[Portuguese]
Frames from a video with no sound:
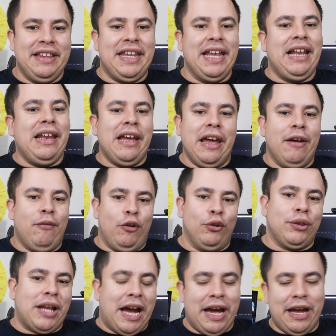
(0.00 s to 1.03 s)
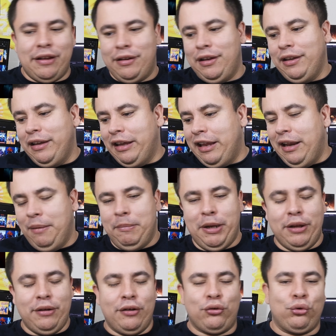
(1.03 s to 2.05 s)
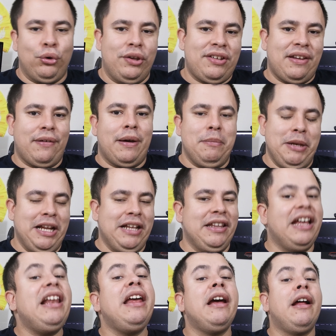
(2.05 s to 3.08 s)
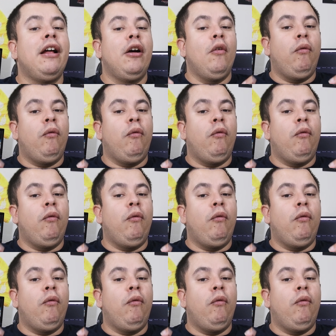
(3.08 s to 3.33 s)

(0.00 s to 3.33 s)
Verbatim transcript: dele revoltado, ele relembrando as coisas da família dele,